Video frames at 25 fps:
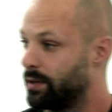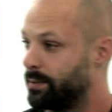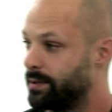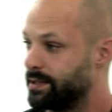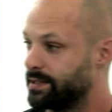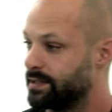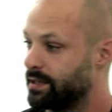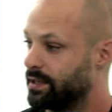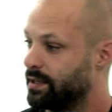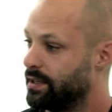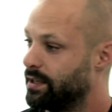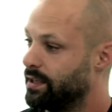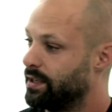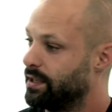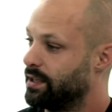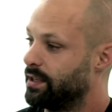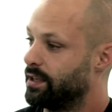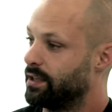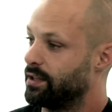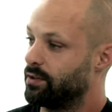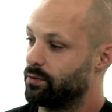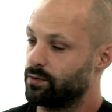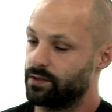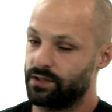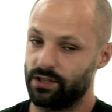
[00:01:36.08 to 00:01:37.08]
base.
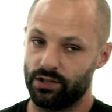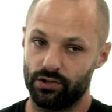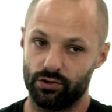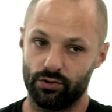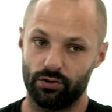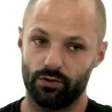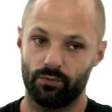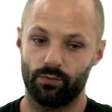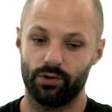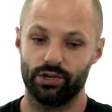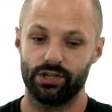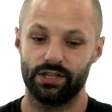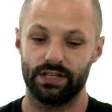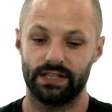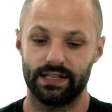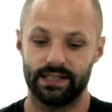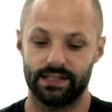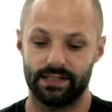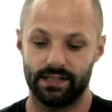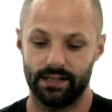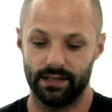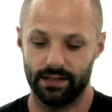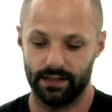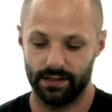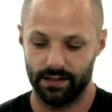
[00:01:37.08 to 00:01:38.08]
D'accord. c'est le jeu que moi j'ai
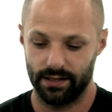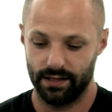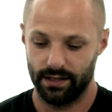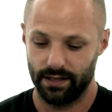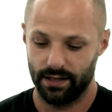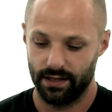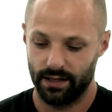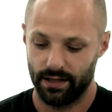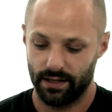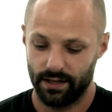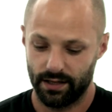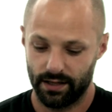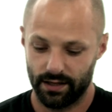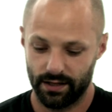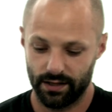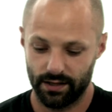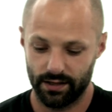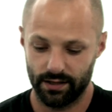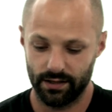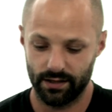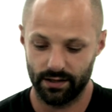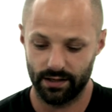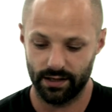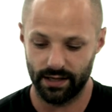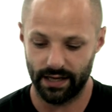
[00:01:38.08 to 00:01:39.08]
testé.
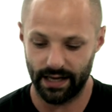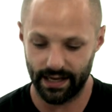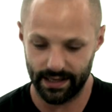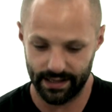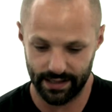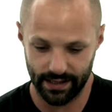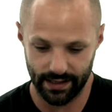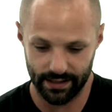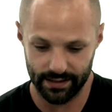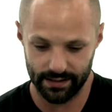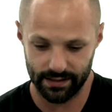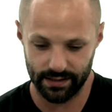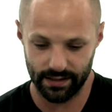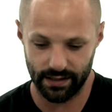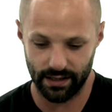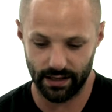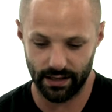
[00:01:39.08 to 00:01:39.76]
Euh, à Cannes, il y